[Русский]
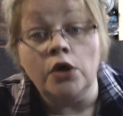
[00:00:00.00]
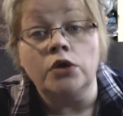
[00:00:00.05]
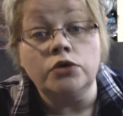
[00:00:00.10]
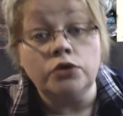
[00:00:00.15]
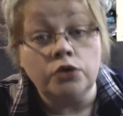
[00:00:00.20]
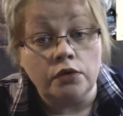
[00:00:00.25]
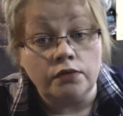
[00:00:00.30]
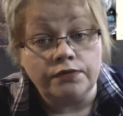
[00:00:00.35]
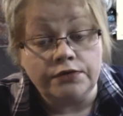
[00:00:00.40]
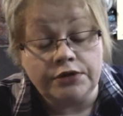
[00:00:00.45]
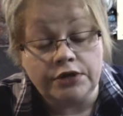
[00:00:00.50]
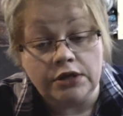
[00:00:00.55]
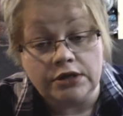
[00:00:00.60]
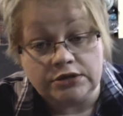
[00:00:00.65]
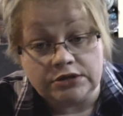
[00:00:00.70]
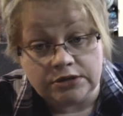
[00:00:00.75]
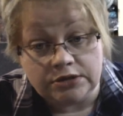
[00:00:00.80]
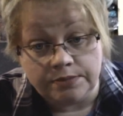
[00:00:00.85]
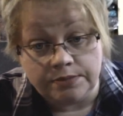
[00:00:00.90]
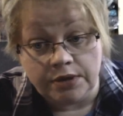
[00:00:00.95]
Но вы для
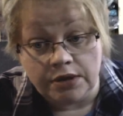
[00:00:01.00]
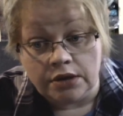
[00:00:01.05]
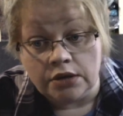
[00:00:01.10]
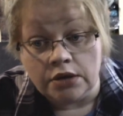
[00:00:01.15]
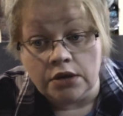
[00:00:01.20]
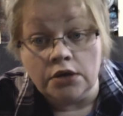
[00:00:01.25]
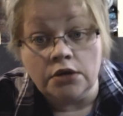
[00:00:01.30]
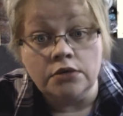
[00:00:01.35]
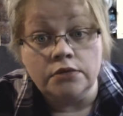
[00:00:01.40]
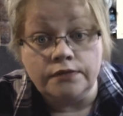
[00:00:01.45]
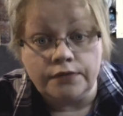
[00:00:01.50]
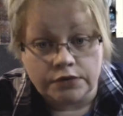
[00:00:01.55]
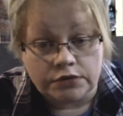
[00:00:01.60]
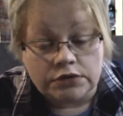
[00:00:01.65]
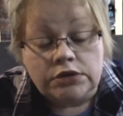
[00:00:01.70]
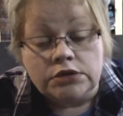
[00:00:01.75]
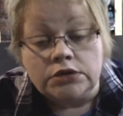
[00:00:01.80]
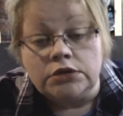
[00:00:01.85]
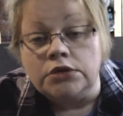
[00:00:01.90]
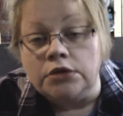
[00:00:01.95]
себя
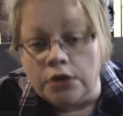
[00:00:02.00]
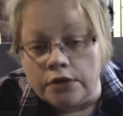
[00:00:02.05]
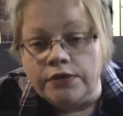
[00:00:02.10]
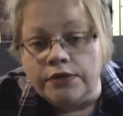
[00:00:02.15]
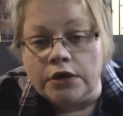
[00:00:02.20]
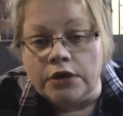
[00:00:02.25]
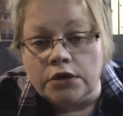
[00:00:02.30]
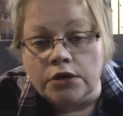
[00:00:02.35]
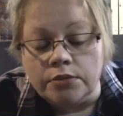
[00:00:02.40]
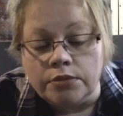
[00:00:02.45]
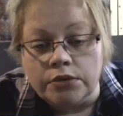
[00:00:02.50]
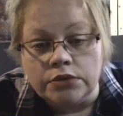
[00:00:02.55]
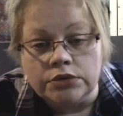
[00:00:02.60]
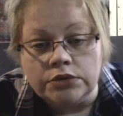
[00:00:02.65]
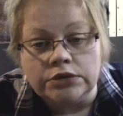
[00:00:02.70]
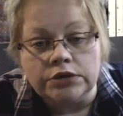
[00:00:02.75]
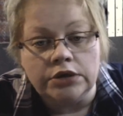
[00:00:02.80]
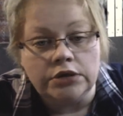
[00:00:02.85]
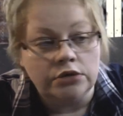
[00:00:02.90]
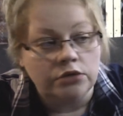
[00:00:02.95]
видите дневник
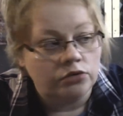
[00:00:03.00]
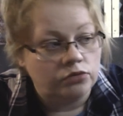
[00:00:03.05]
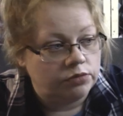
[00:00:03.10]
наблюдения.